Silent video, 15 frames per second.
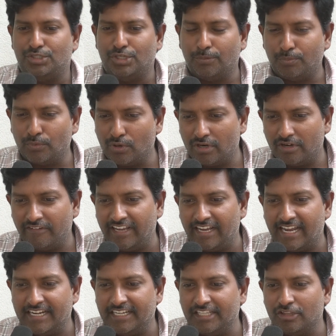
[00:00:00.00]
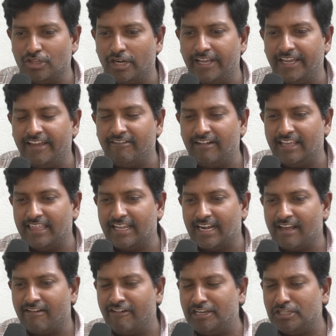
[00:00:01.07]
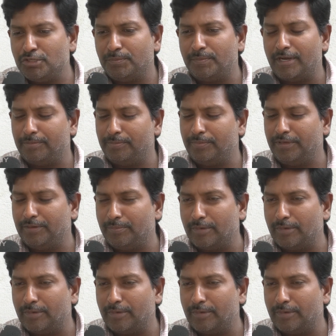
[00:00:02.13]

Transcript: చెప్పుకోవటమే కానీ ఇందులో ఏం లేదన్న వైసీపీ